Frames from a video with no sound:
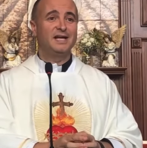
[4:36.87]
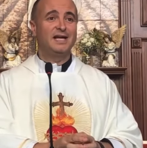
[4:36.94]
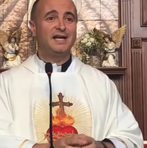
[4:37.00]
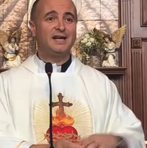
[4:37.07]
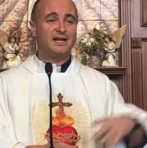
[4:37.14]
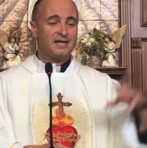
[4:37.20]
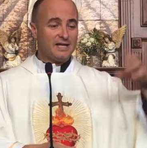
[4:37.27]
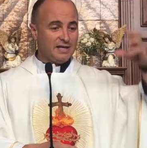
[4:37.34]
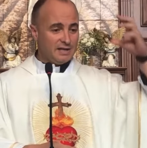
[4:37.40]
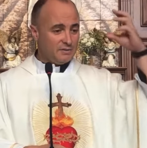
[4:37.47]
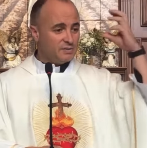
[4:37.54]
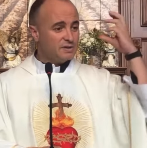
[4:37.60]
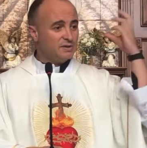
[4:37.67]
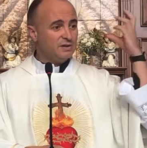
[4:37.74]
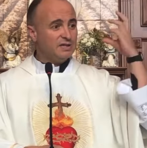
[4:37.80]
El rey de
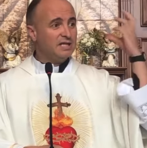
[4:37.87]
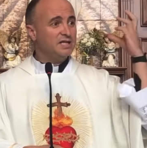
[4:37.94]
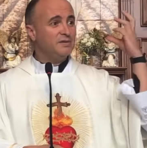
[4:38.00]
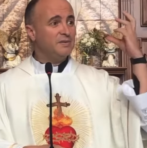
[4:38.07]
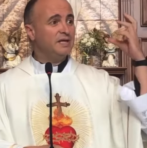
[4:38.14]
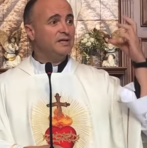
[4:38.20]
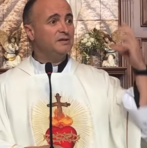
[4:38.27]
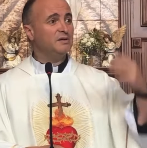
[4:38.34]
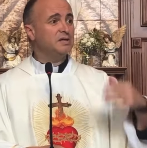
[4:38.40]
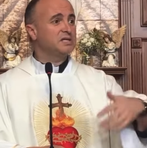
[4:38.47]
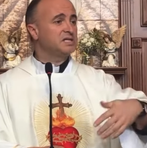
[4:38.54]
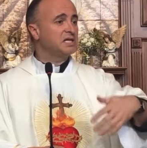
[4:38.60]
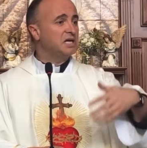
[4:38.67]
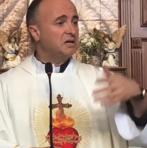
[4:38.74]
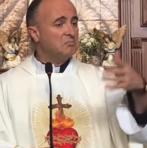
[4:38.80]
nuestro entendimiento, que
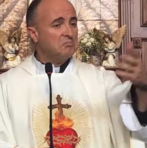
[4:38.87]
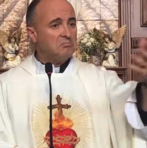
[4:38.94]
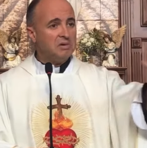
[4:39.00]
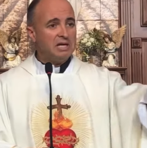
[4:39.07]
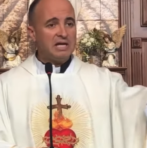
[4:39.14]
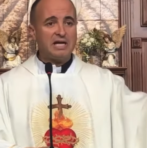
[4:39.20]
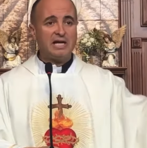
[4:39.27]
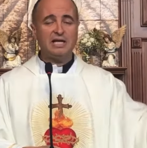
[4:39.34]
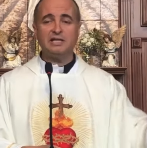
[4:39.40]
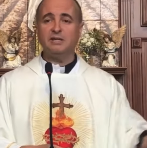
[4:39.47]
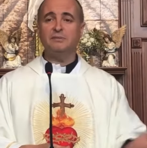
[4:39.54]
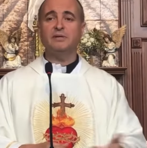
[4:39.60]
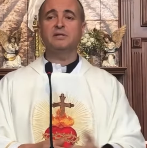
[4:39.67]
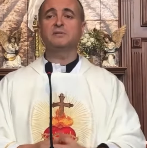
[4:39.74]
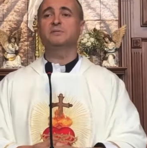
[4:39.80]
sea el
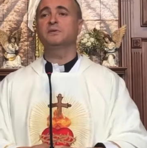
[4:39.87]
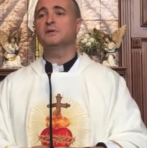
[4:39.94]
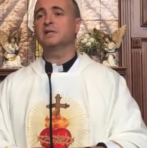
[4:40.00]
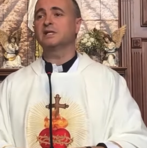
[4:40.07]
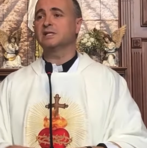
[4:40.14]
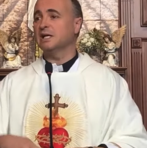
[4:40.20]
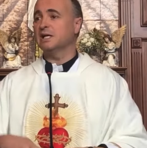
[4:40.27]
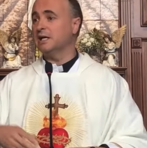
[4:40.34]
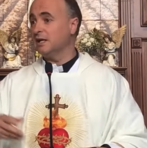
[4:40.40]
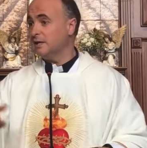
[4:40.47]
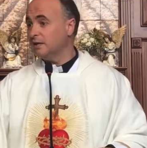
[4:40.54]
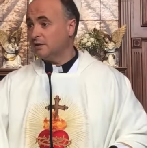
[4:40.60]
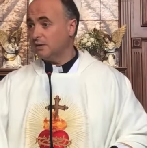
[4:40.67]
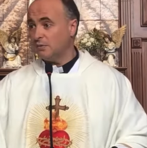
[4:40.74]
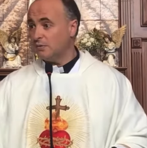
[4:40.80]
relativismo, que sea la
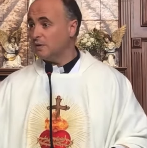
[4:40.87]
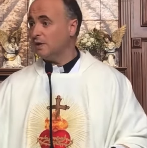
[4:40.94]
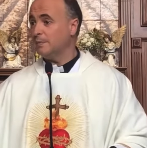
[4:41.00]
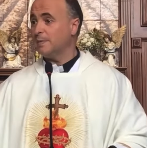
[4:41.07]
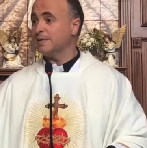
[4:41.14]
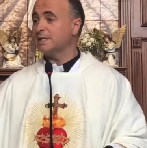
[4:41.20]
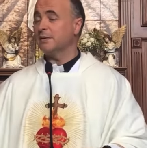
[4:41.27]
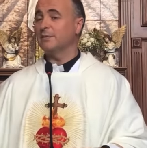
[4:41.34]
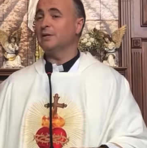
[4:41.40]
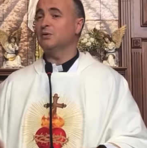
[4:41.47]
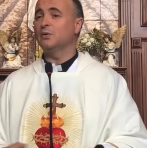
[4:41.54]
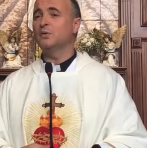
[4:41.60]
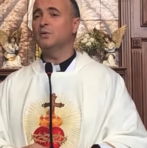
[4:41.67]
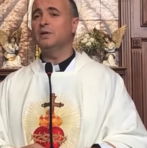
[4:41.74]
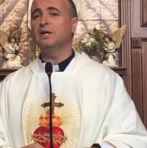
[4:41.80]
dictadura del
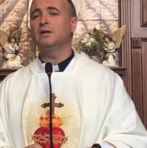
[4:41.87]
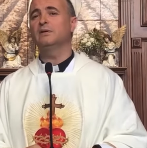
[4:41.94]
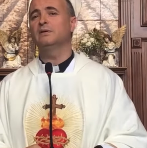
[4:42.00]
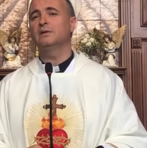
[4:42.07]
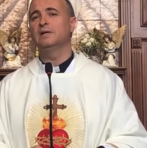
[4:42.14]
pensamiento único,